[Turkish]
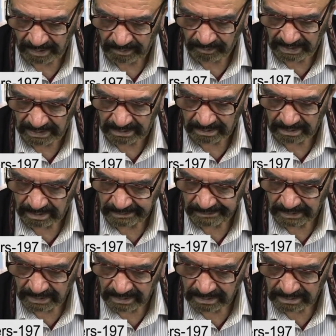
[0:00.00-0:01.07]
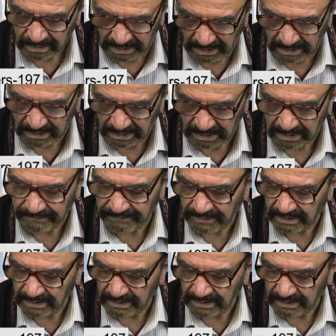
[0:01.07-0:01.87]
Ben Allah